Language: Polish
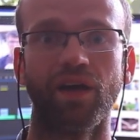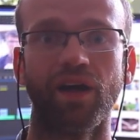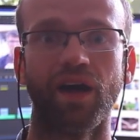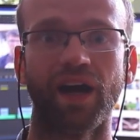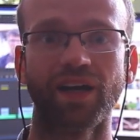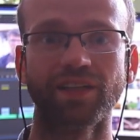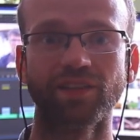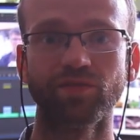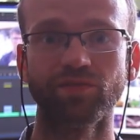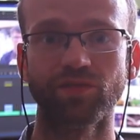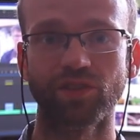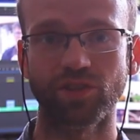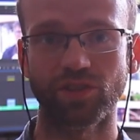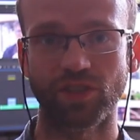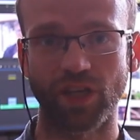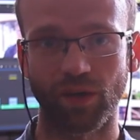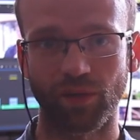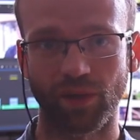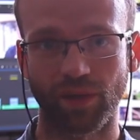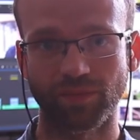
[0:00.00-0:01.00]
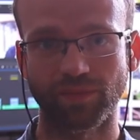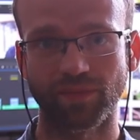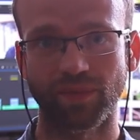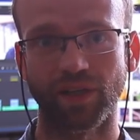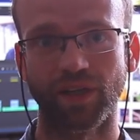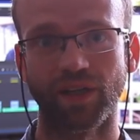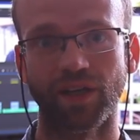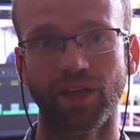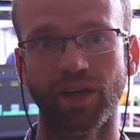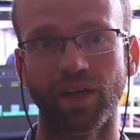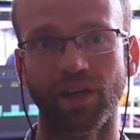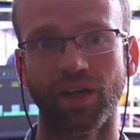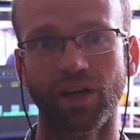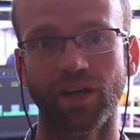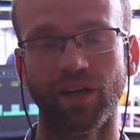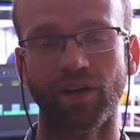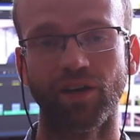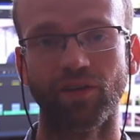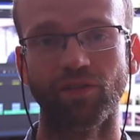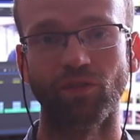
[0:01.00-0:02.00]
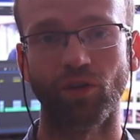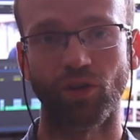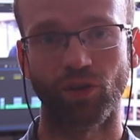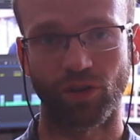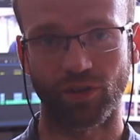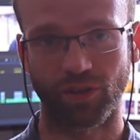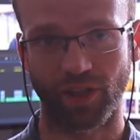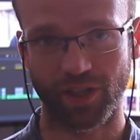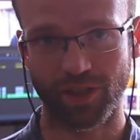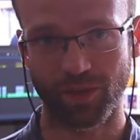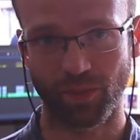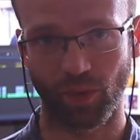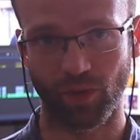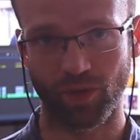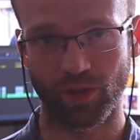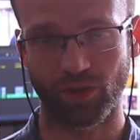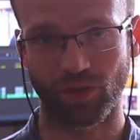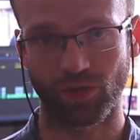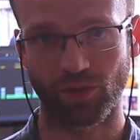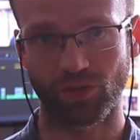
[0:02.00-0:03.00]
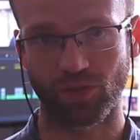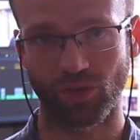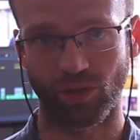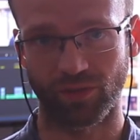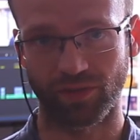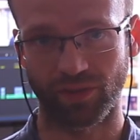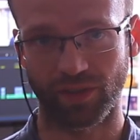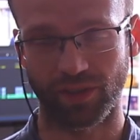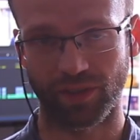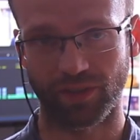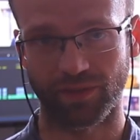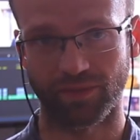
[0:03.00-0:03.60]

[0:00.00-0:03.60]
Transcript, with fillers: Aktywnie działam w ogrodach społecznościowych.